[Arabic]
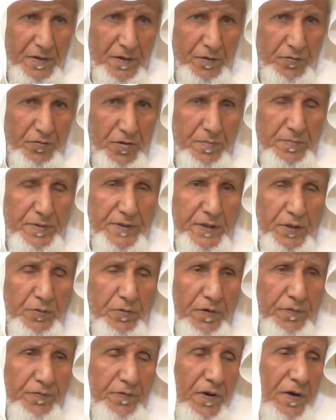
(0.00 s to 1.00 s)
فمن
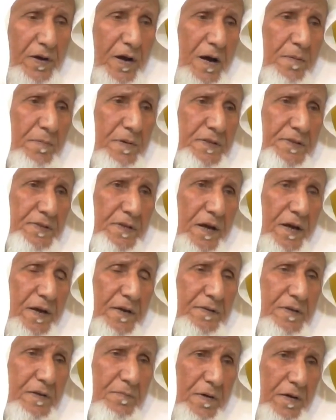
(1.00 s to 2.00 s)
توفى قامت
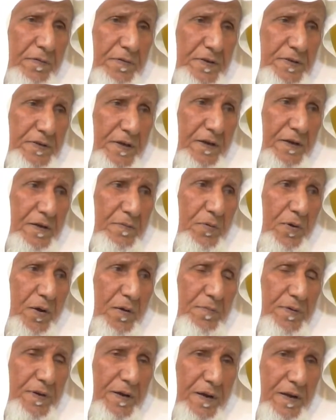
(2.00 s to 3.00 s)
ساعته ما في شك أبو
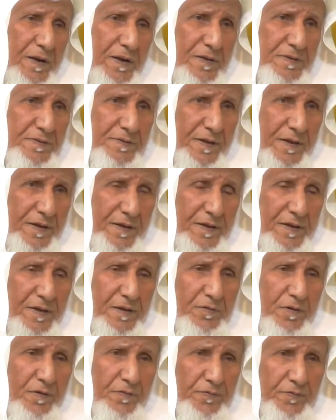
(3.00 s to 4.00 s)
عمر الله يجزاه خير
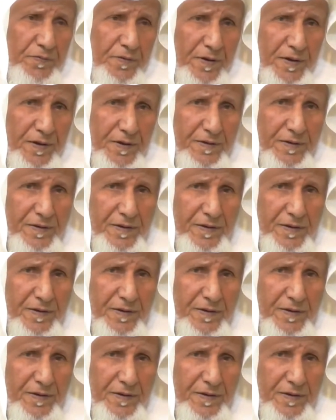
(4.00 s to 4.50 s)
وفى